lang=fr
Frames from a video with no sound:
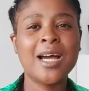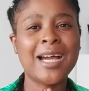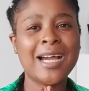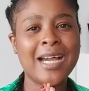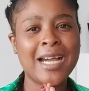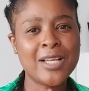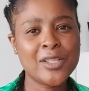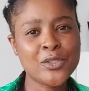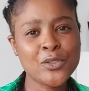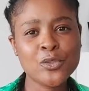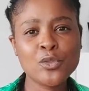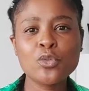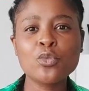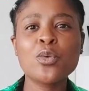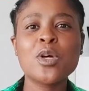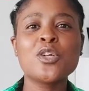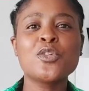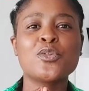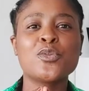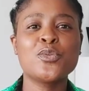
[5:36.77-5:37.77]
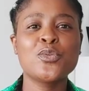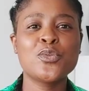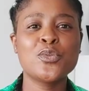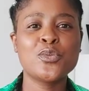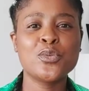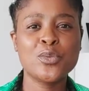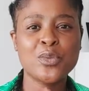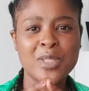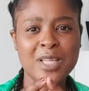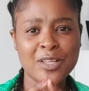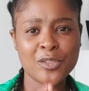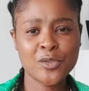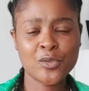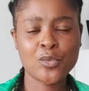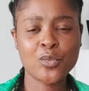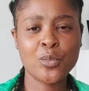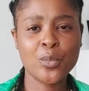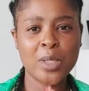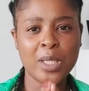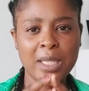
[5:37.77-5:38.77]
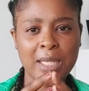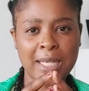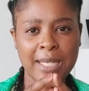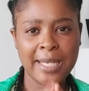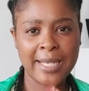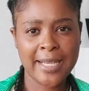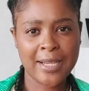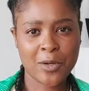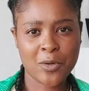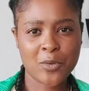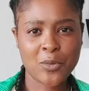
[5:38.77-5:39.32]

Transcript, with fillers: rassure-toi juste d'assumer les